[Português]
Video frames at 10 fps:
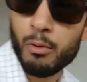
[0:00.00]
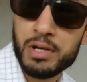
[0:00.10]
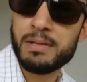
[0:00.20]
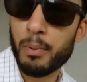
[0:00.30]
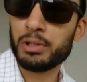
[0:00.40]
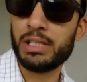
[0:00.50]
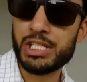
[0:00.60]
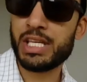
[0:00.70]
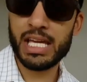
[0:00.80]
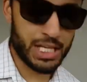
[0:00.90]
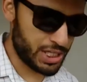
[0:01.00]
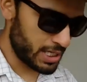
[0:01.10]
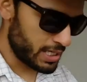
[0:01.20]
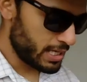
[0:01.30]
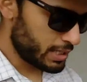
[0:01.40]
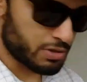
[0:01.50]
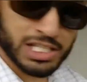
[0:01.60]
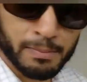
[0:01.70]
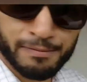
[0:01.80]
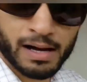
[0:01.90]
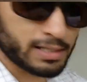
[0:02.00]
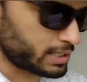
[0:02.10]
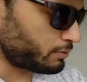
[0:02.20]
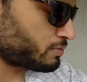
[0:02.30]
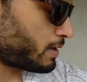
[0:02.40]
coisa importante que a gente que eu sempre falo aqui